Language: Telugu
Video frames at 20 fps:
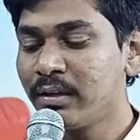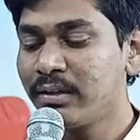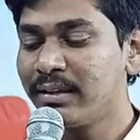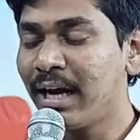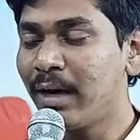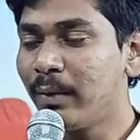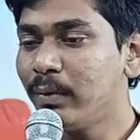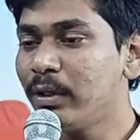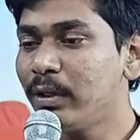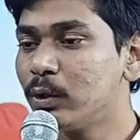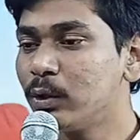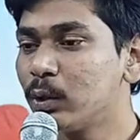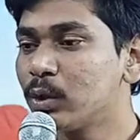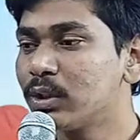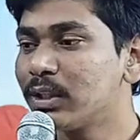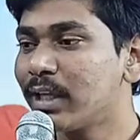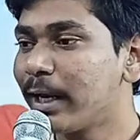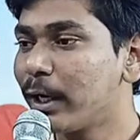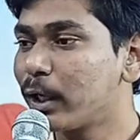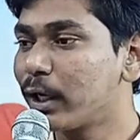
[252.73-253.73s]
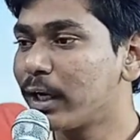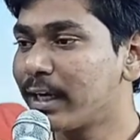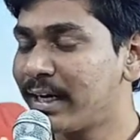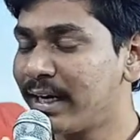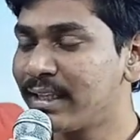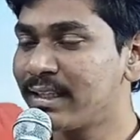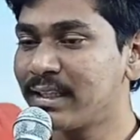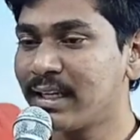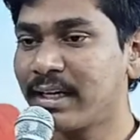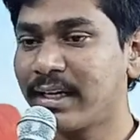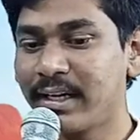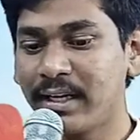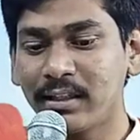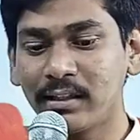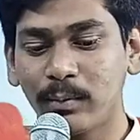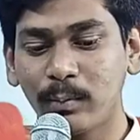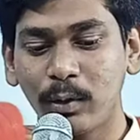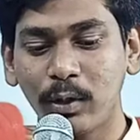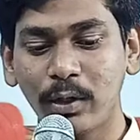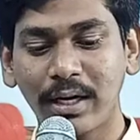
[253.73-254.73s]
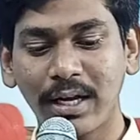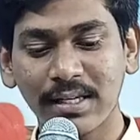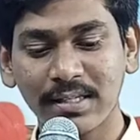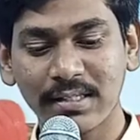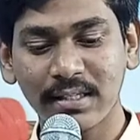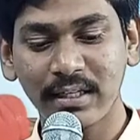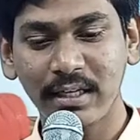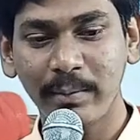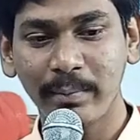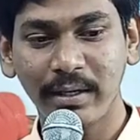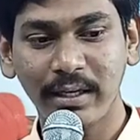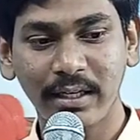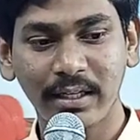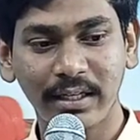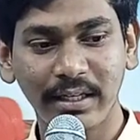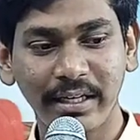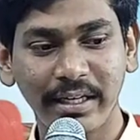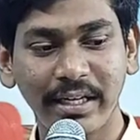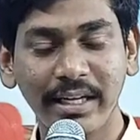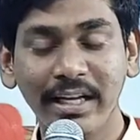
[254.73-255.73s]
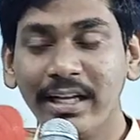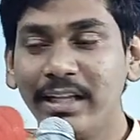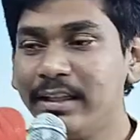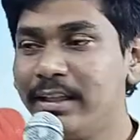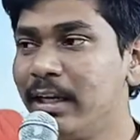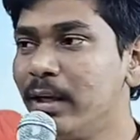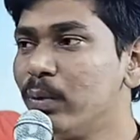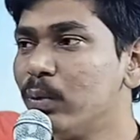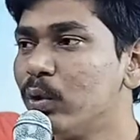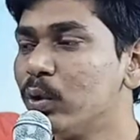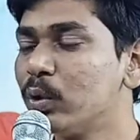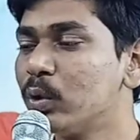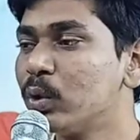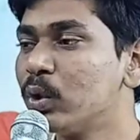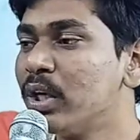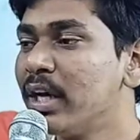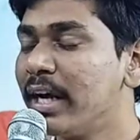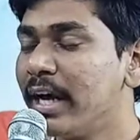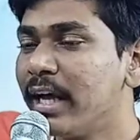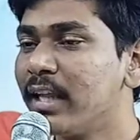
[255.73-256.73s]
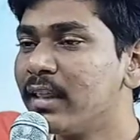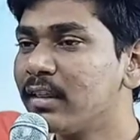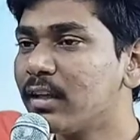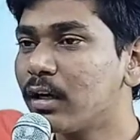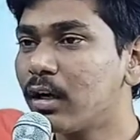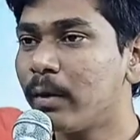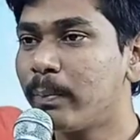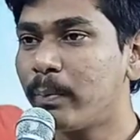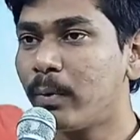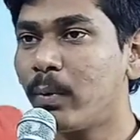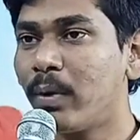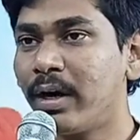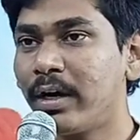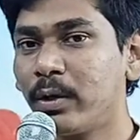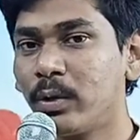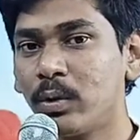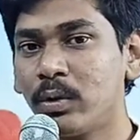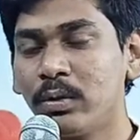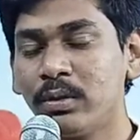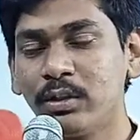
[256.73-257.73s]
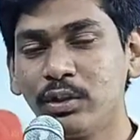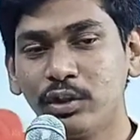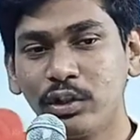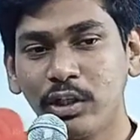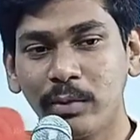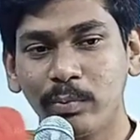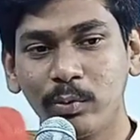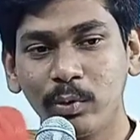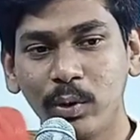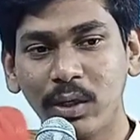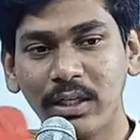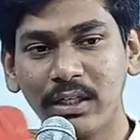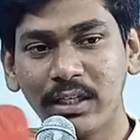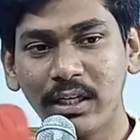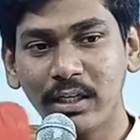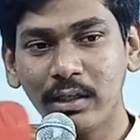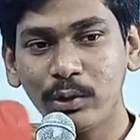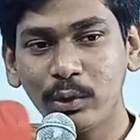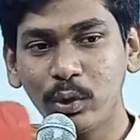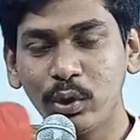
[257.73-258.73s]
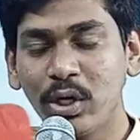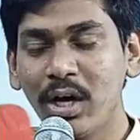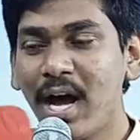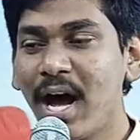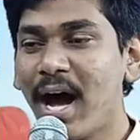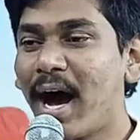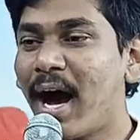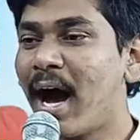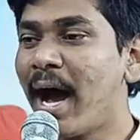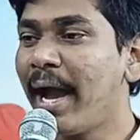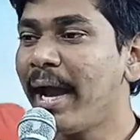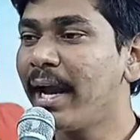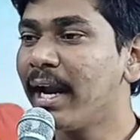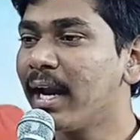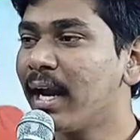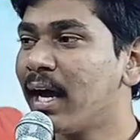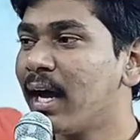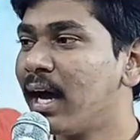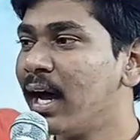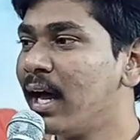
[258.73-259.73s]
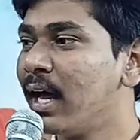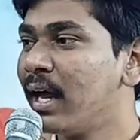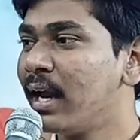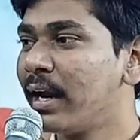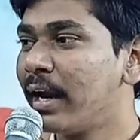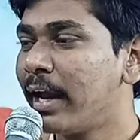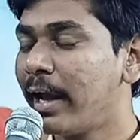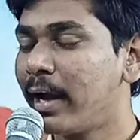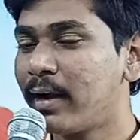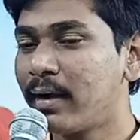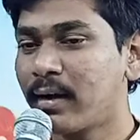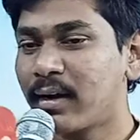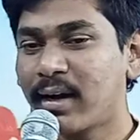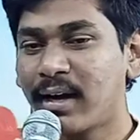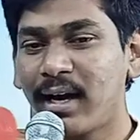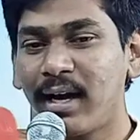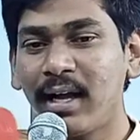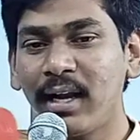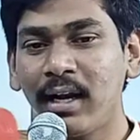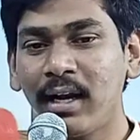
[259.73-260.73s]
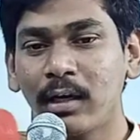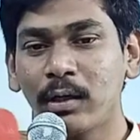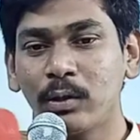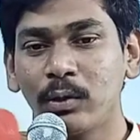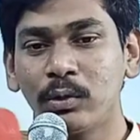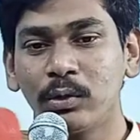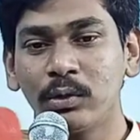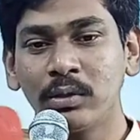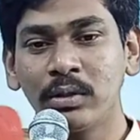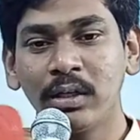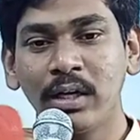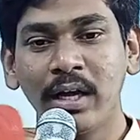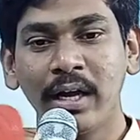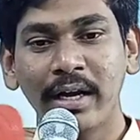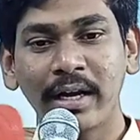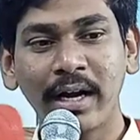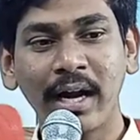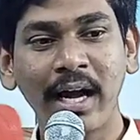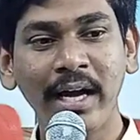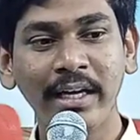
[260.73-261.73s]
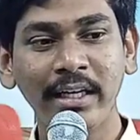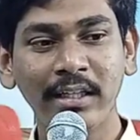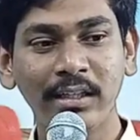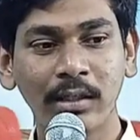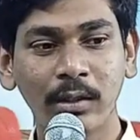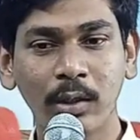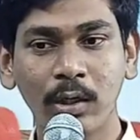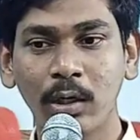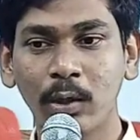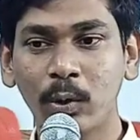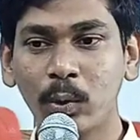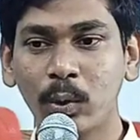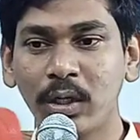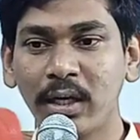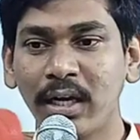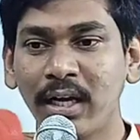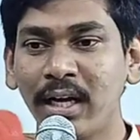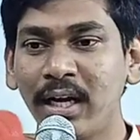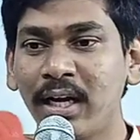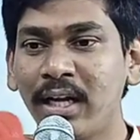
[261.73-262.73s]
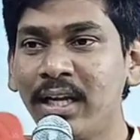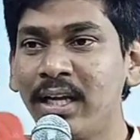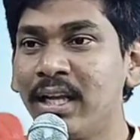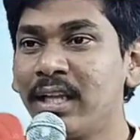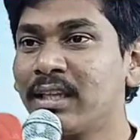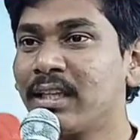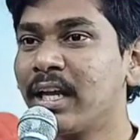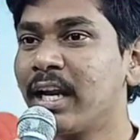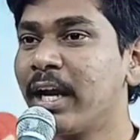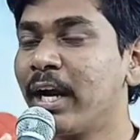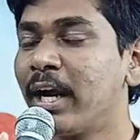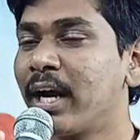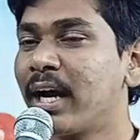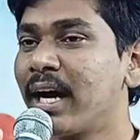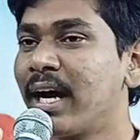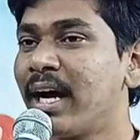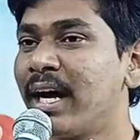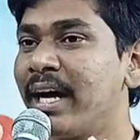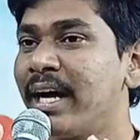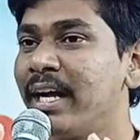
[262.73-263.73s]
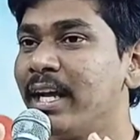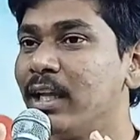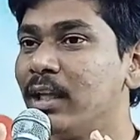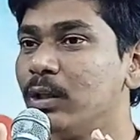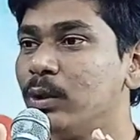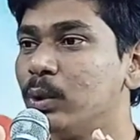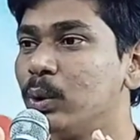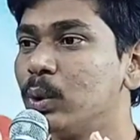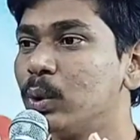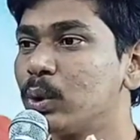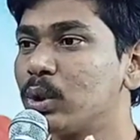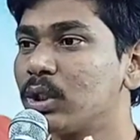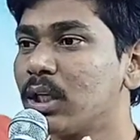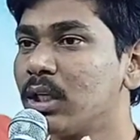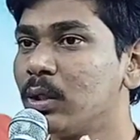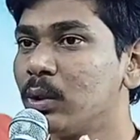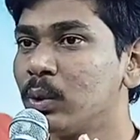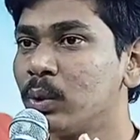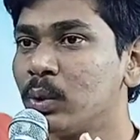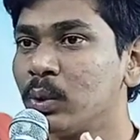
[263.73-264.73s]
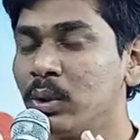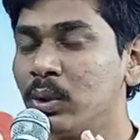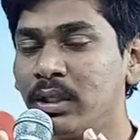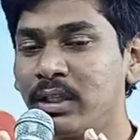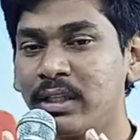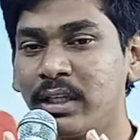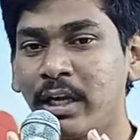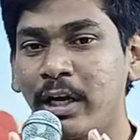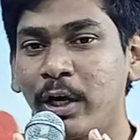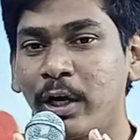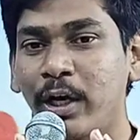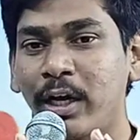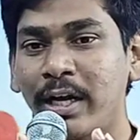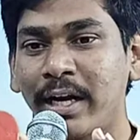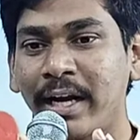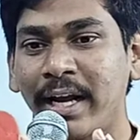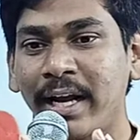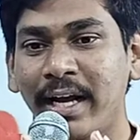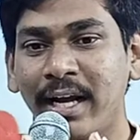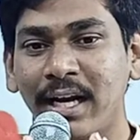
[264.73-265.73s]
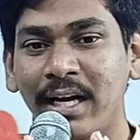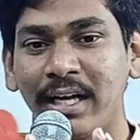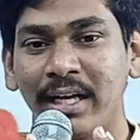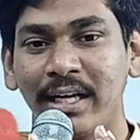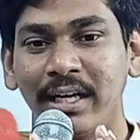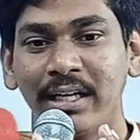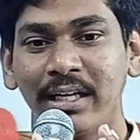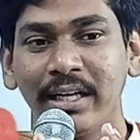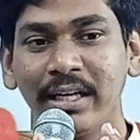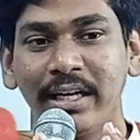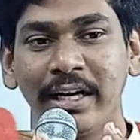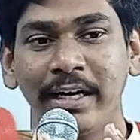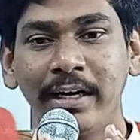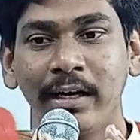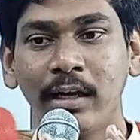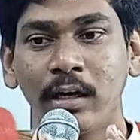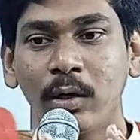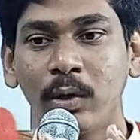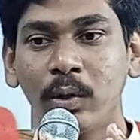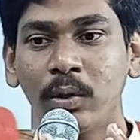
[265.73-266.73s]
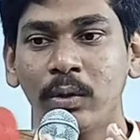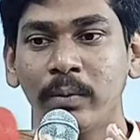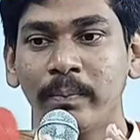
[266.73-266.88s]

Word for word: దావీదు తన యొక్క కీర్తన గ్రంథంలో రాస్తాడు ఏమనంటే దేవుడు ఎంత గొప్పవాడో చెప్తూ అంటాడు ఆయన నా యొక్క కాళ్ళకు రాయి తగులకుండా తన యొక్క దూతలు తన యొక్క రెక్కల నీడలో